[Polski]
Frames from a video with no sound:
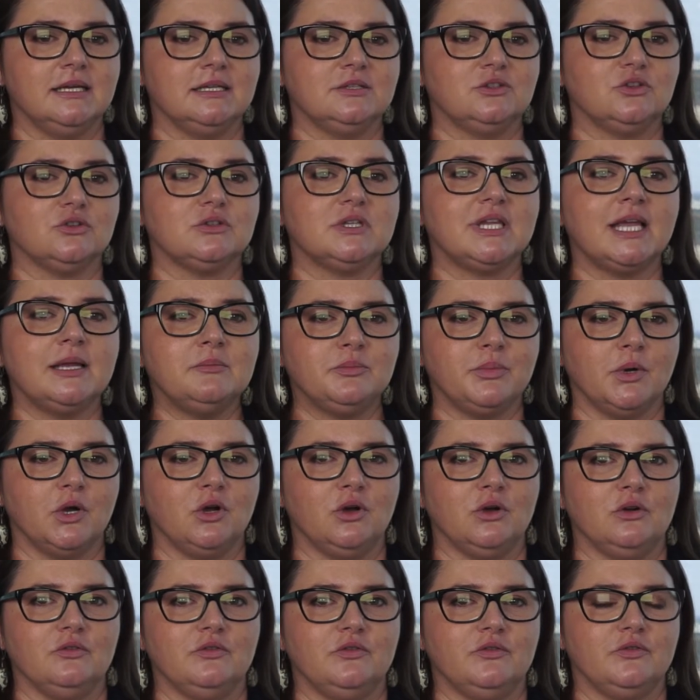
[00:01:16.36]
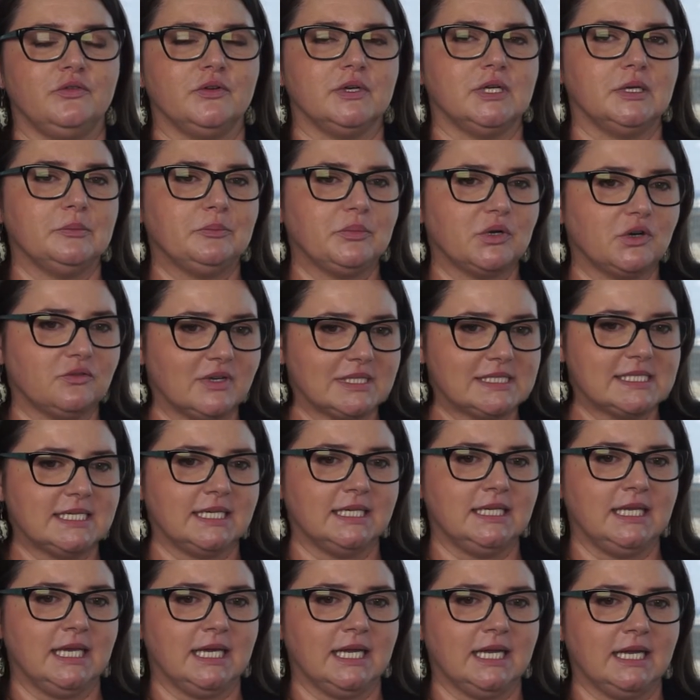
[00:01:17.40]
to tempo
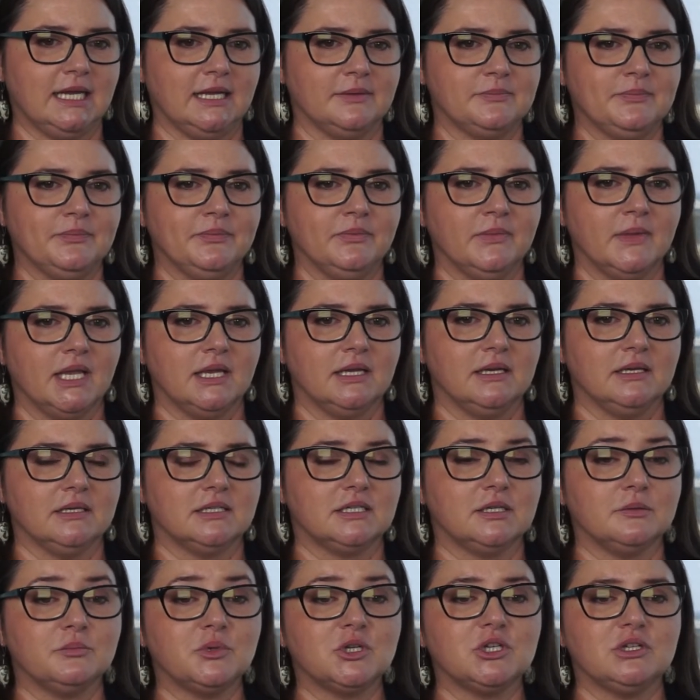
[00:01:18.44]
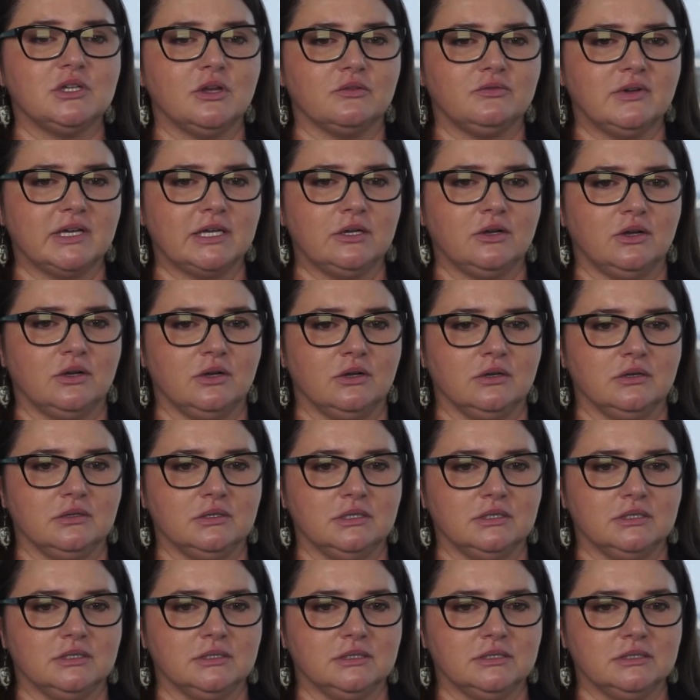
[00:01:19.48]
wprowadzenia hybrydowego,
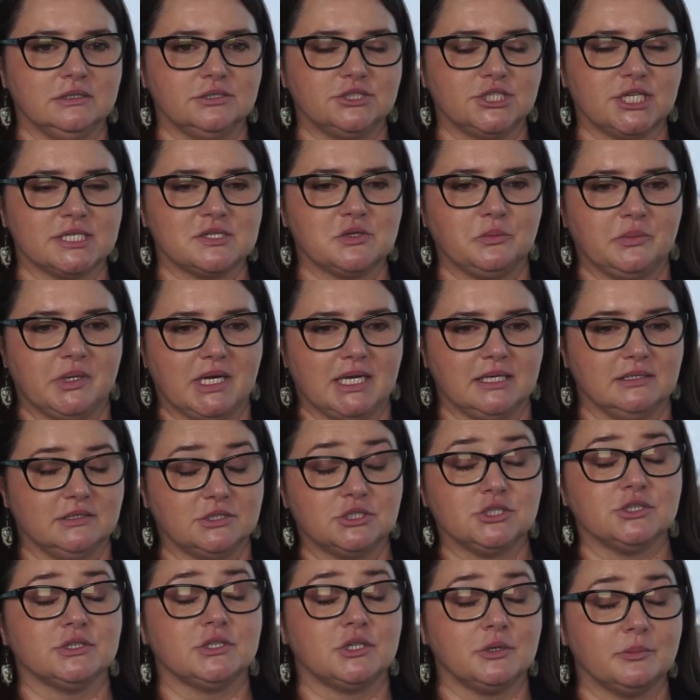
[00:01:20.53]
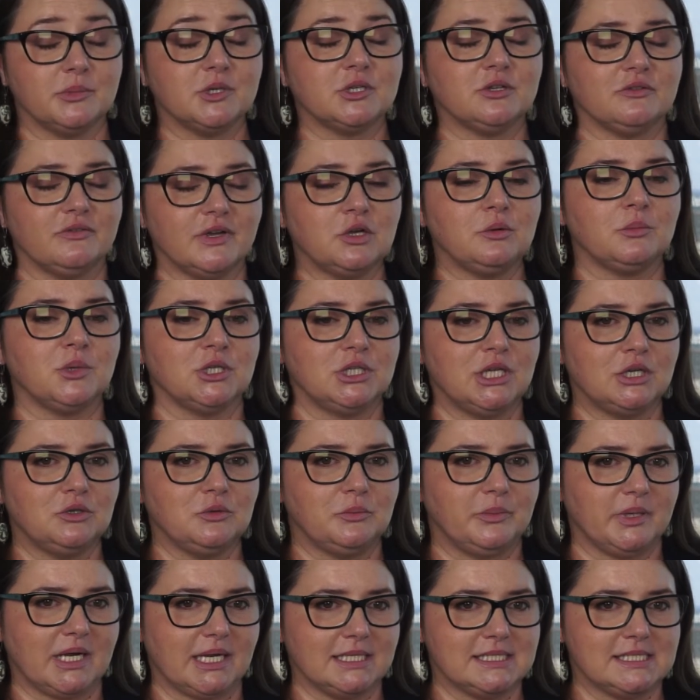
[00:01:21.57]
czasu hybrydowego
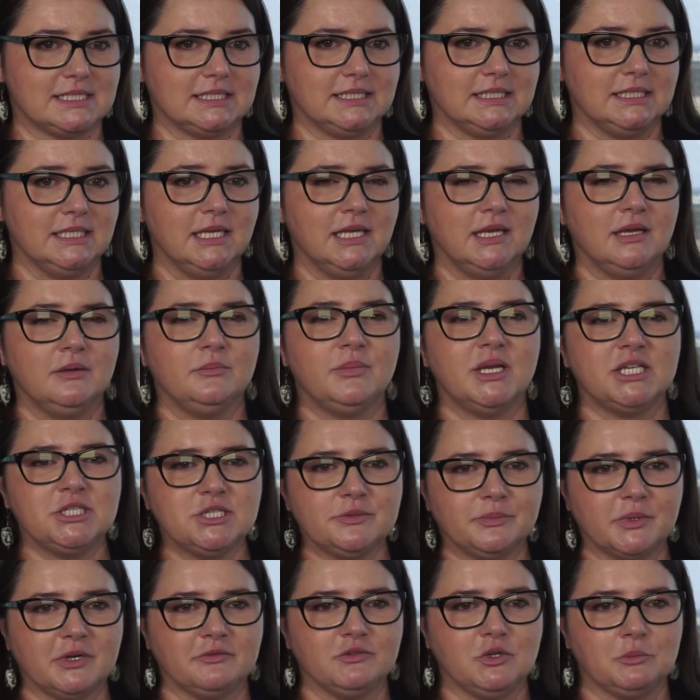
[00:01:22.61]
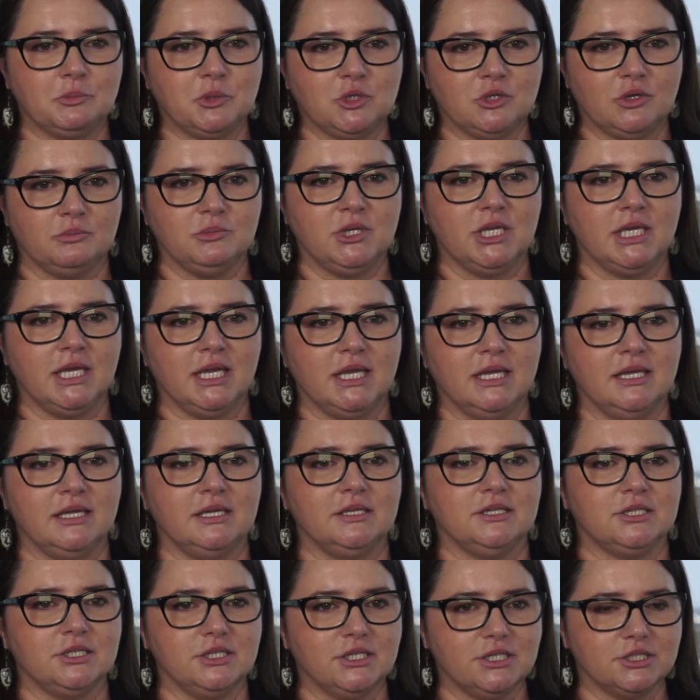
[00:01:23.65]
modelu pracy będzie prawdopodobnie
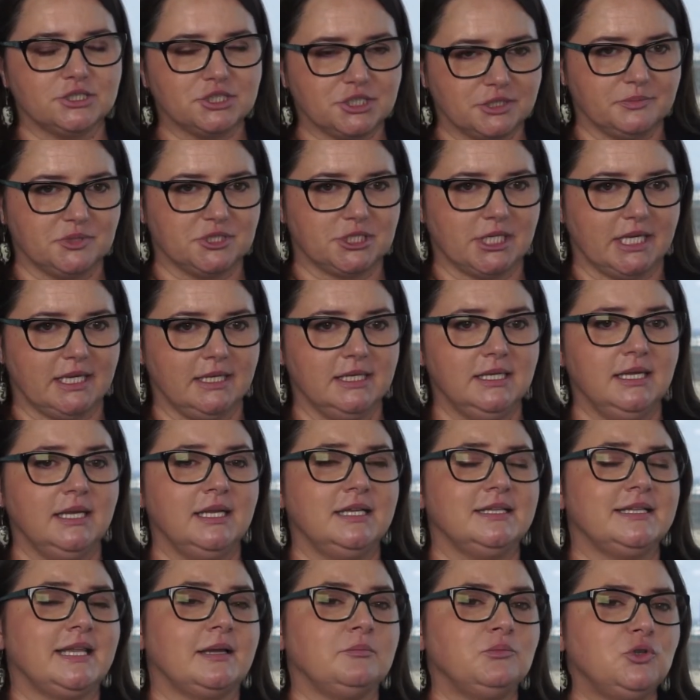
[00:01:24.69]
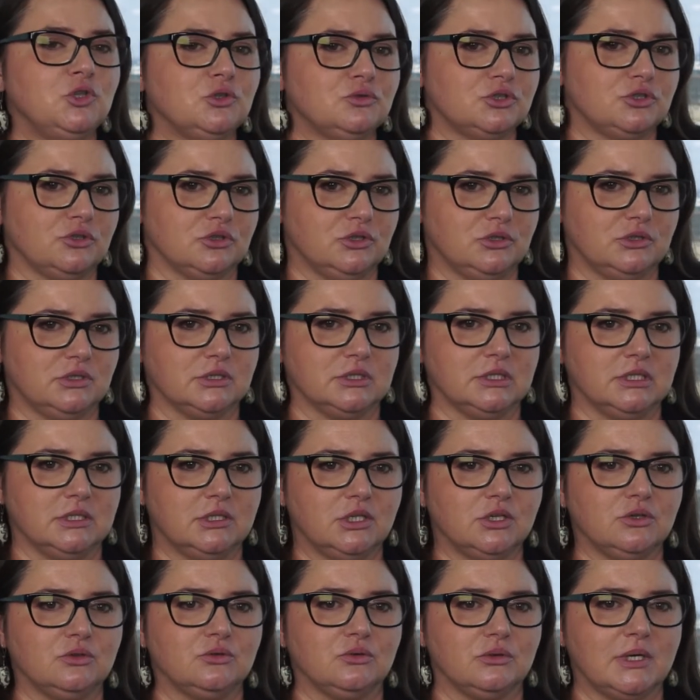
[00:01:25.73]
szybsze. Tam już od
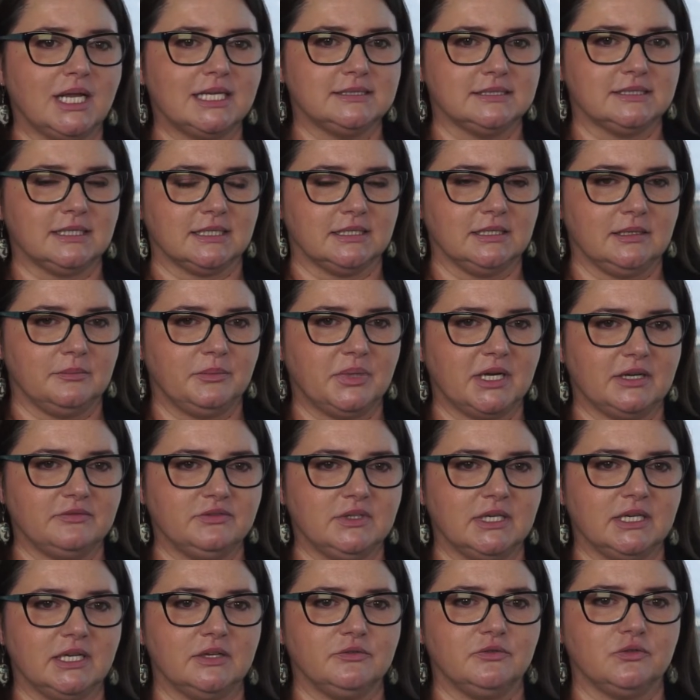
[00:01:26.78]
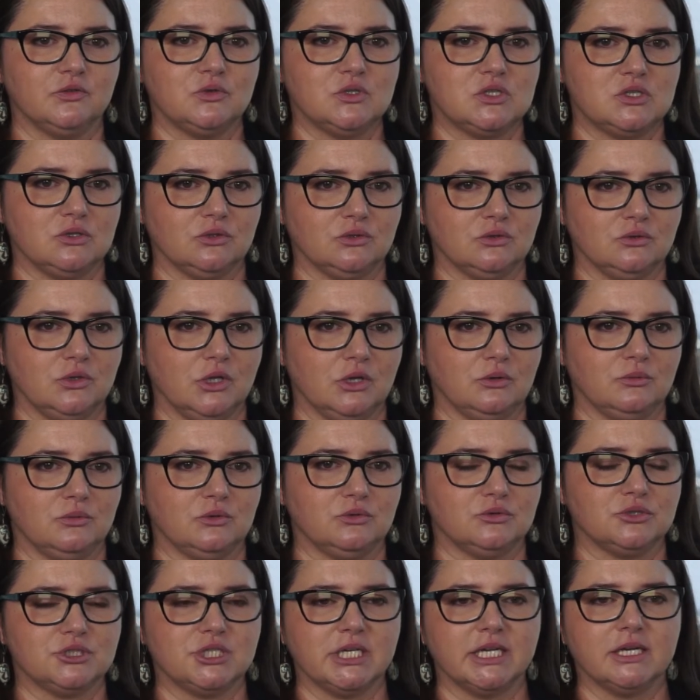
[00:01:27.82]
kilku lat tak naprawdę funkcjonują
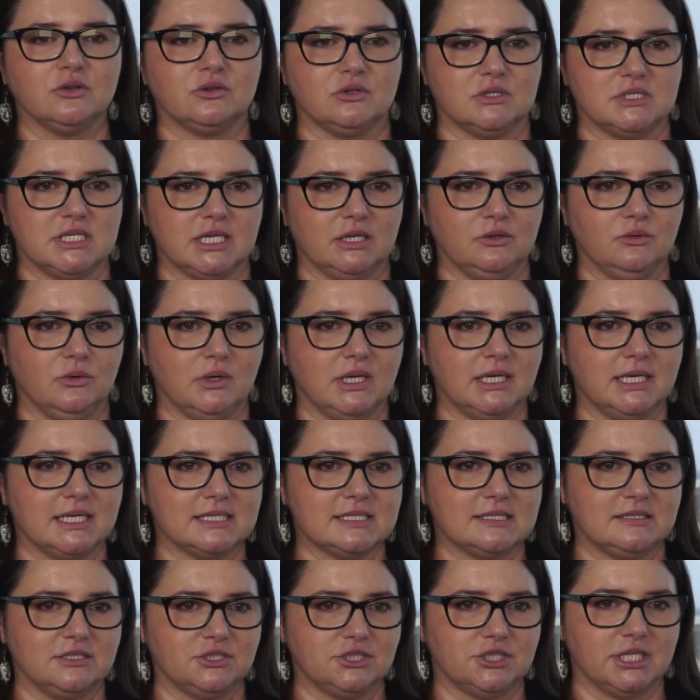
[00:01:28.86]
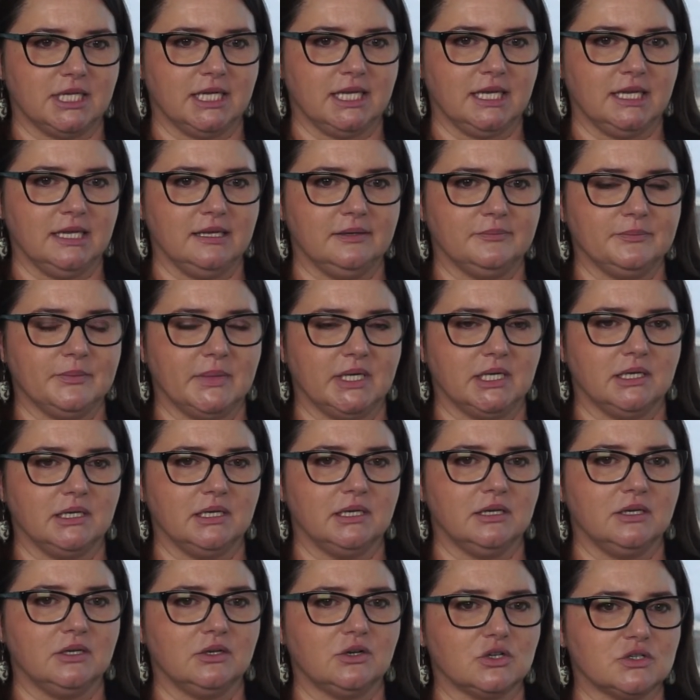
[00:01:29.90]
różnego rodzaju elastyczne
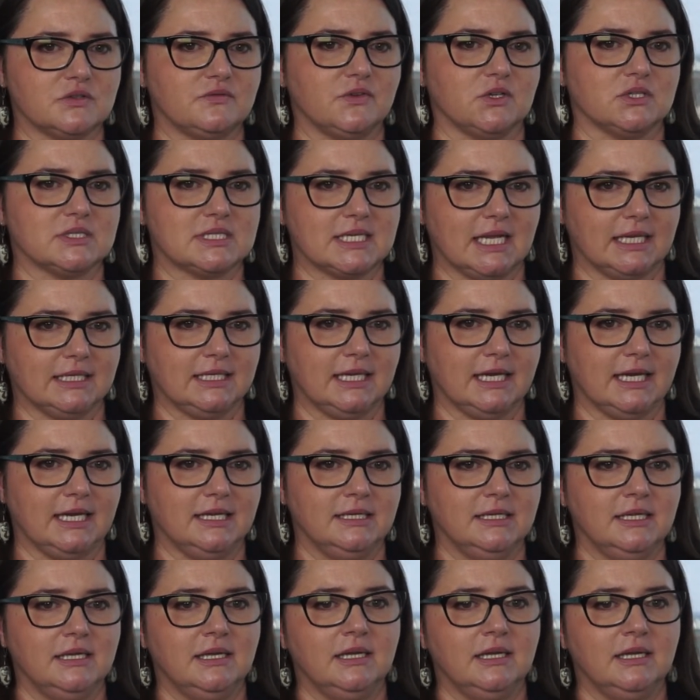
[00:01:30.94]
rozwiązania